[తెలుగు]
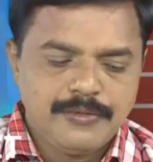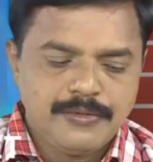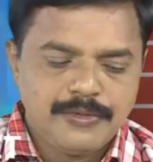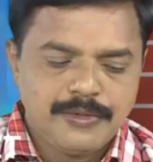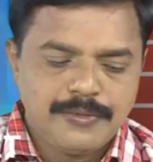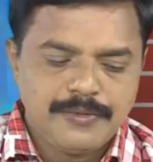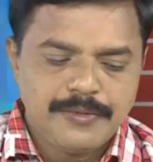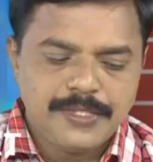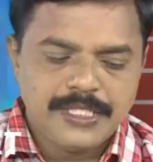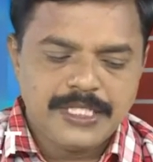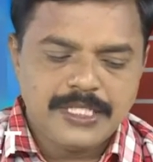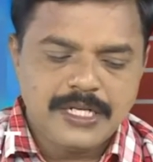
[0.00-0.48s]

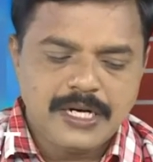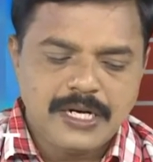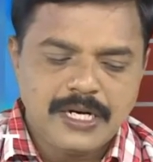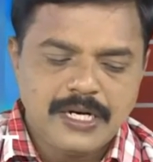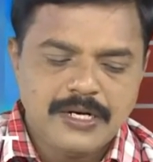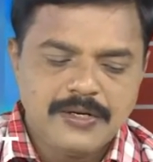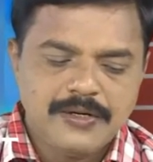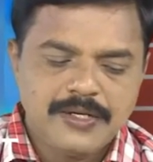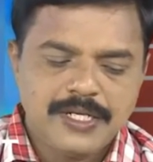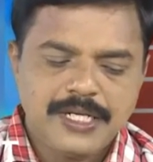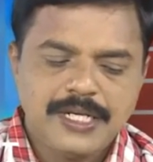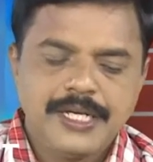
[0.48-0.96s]

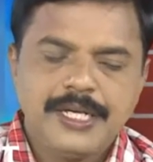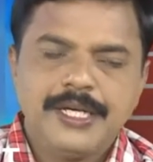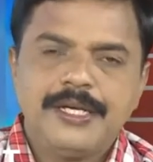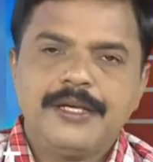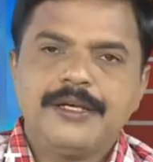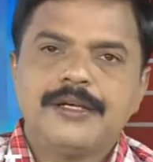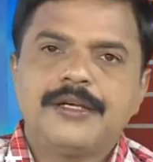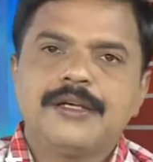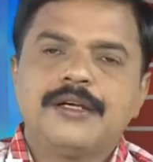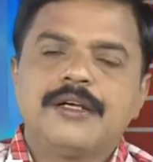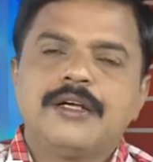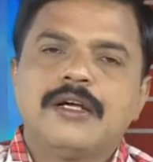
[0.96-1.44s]
ఉద్భుజాల్లోకి
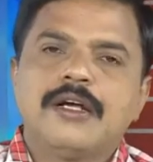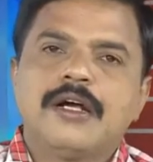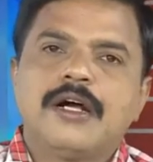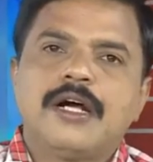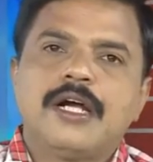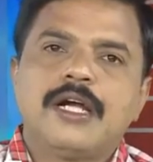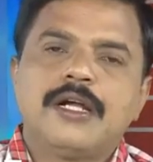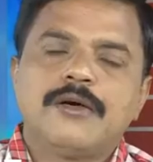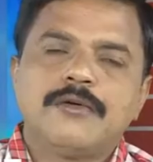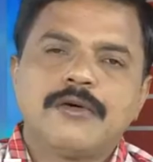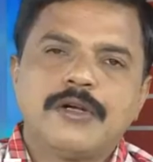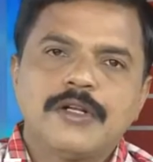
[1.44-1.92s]

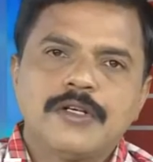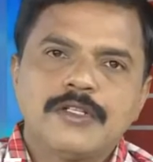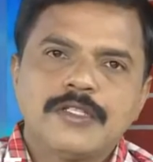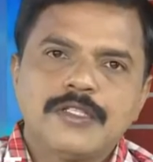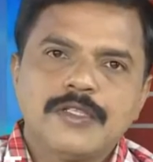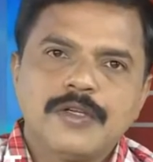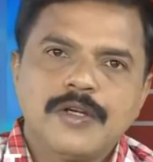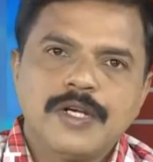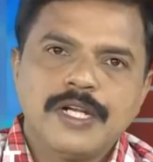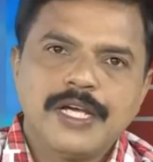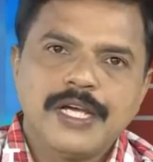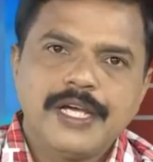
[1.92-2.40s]
అడవులు
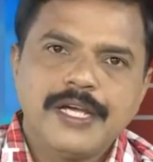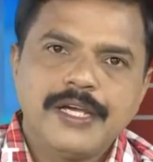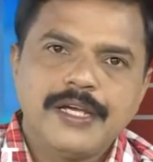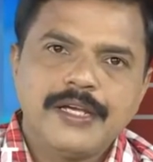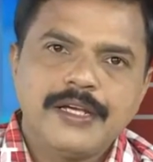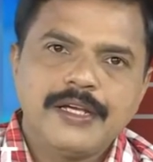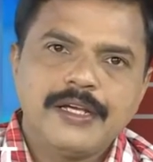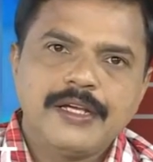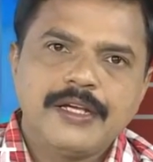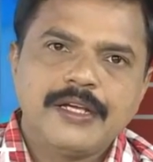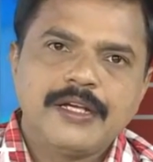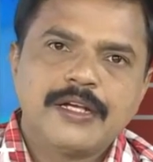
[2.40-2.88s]
వస్తున్నాయి
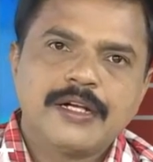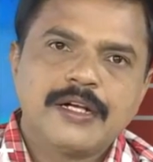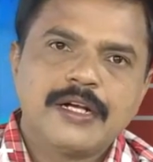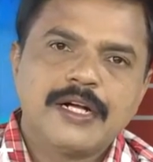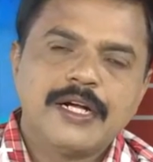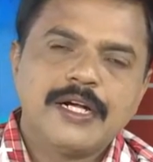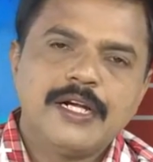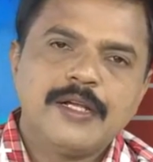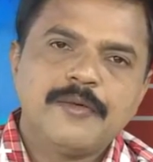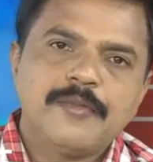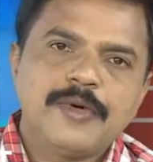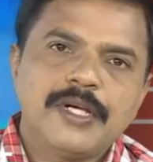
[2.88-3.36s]

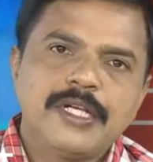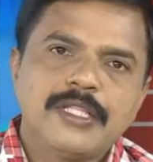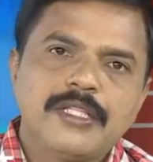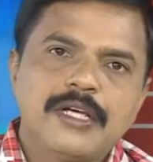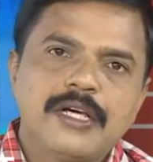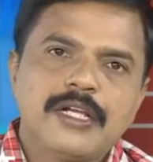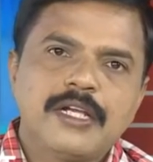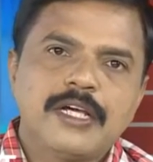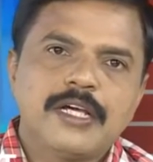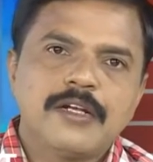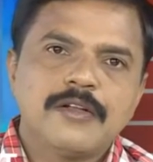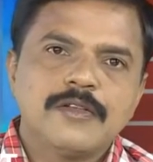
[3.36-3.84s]
గడ్డి
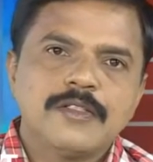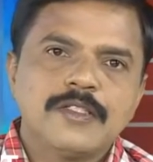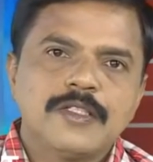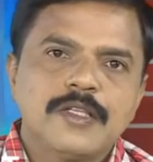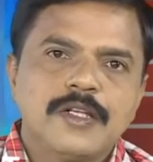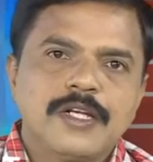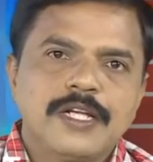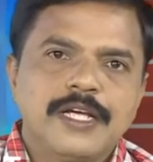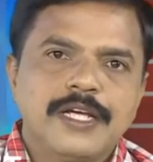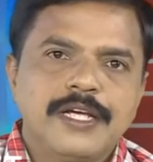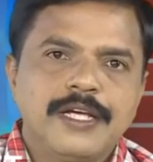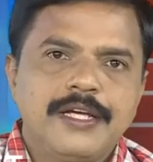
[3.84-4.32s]
మైదానాలు
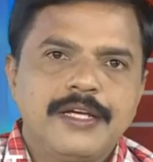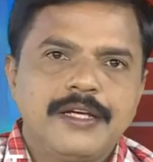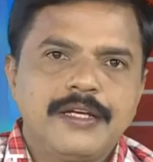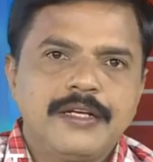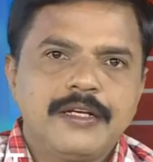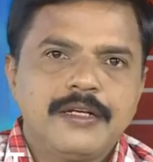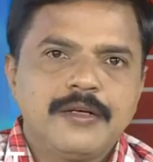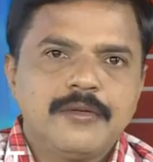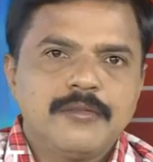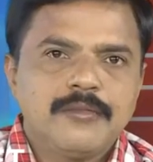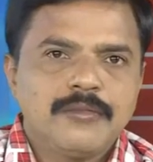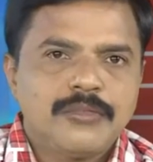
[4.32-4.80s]
వస్తున్నాయి
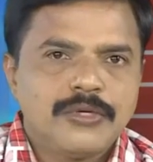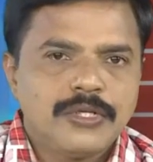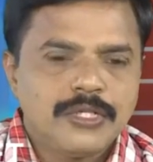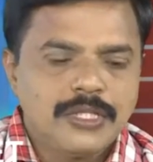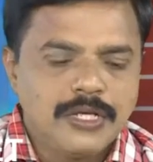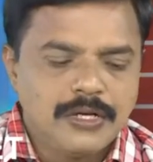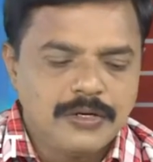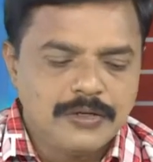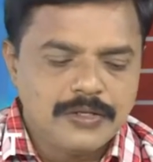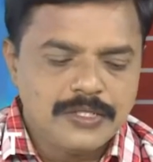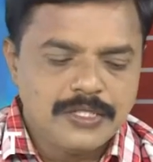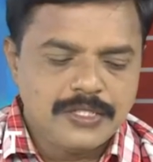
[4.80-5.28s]

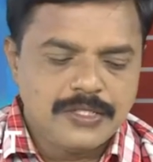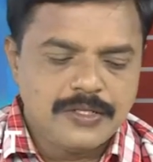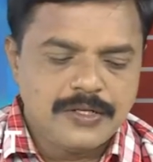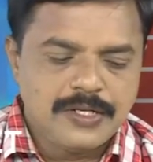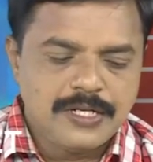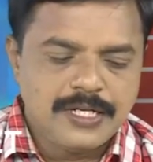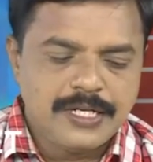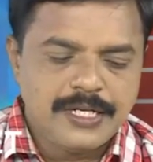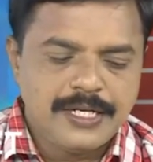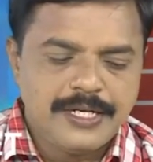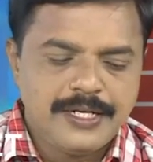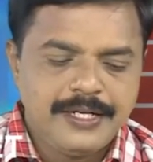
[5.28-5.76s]
పొదలు
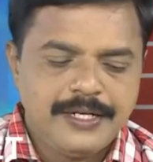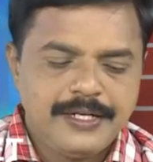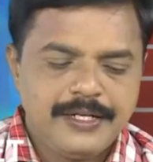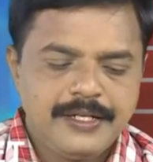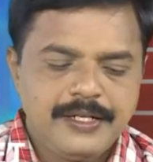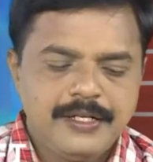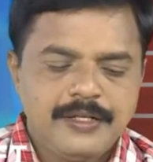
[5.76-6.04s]
వస్తున్నాయి